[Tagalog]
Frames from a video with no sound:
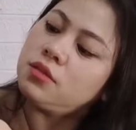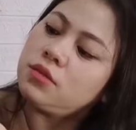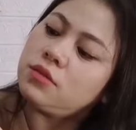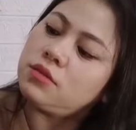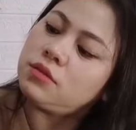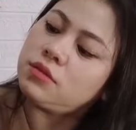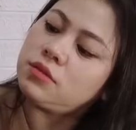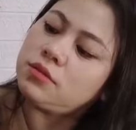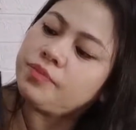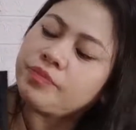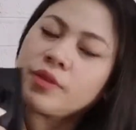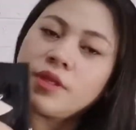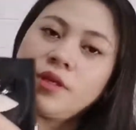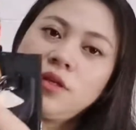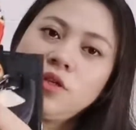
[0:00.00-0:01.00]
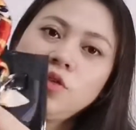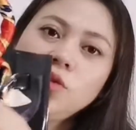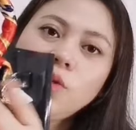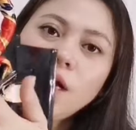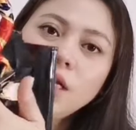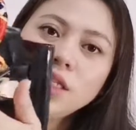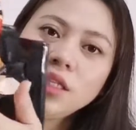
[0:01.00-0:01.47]
So,
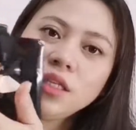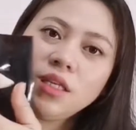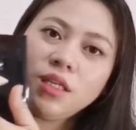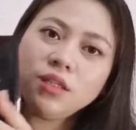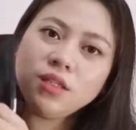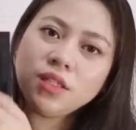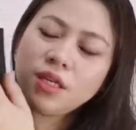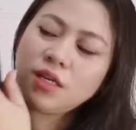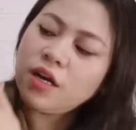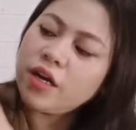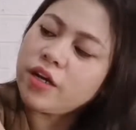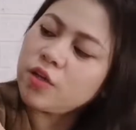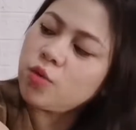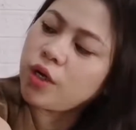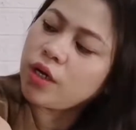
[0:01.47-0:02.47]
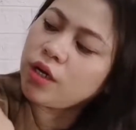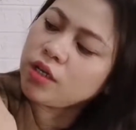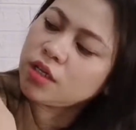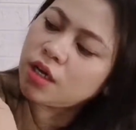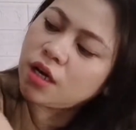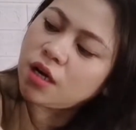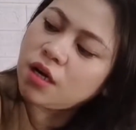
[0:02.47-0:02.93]
yung quality ng hardware
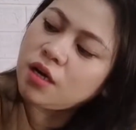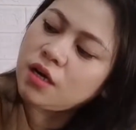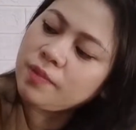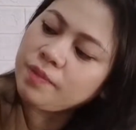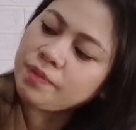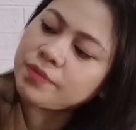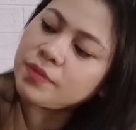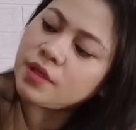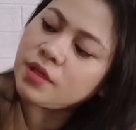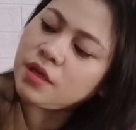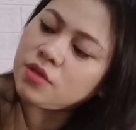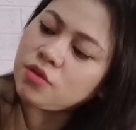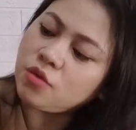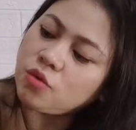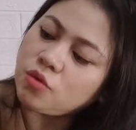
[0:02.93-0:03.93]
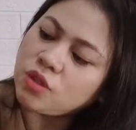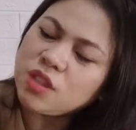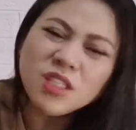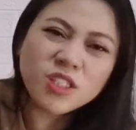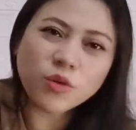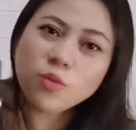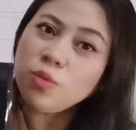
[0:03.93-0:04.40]
niya, ano,
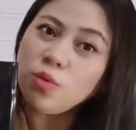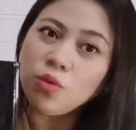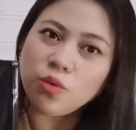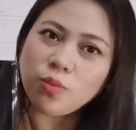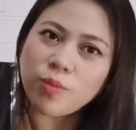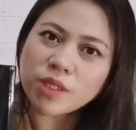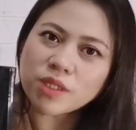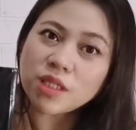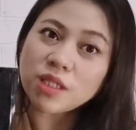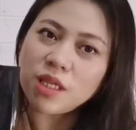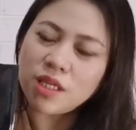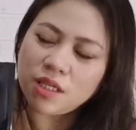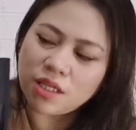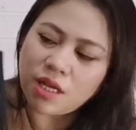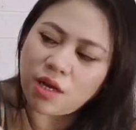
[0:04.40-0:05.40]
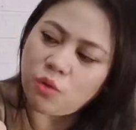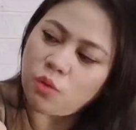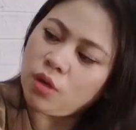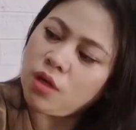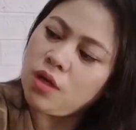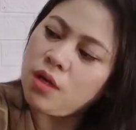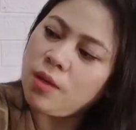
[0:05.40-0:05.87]
hindi siya kumukupas until now
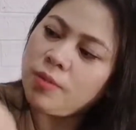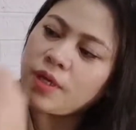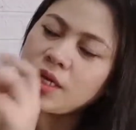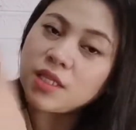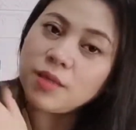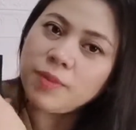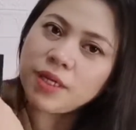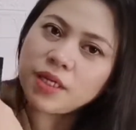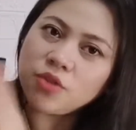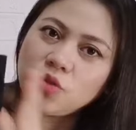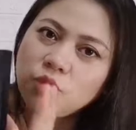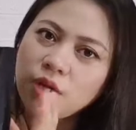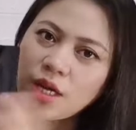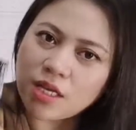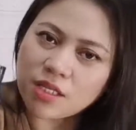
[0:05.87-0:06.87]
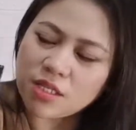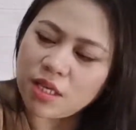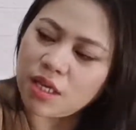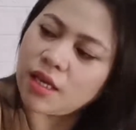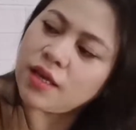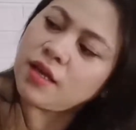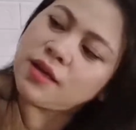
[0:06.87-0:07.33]
maganda pa rin yung
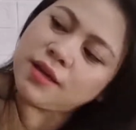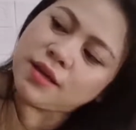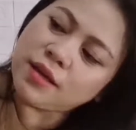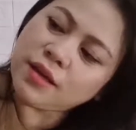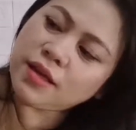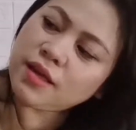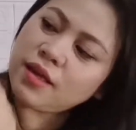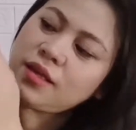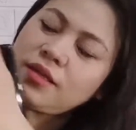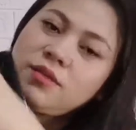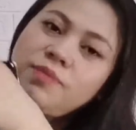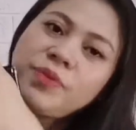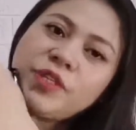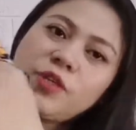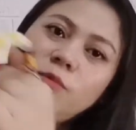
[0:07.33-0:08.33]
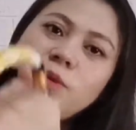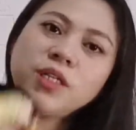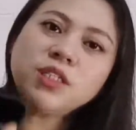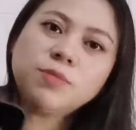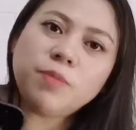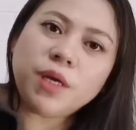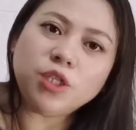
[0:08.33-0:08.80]
klase. And,
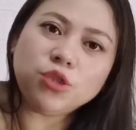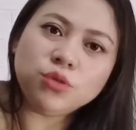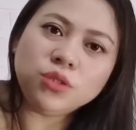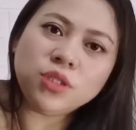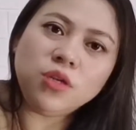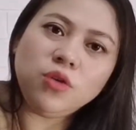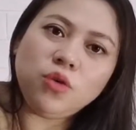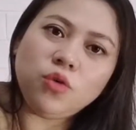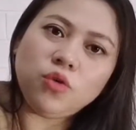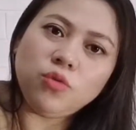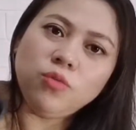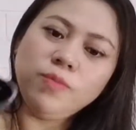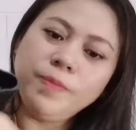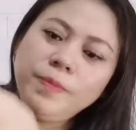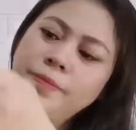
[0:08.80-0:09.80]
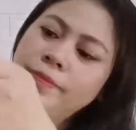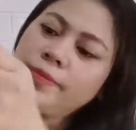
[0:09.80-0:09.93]
sobrang spacious sa loob.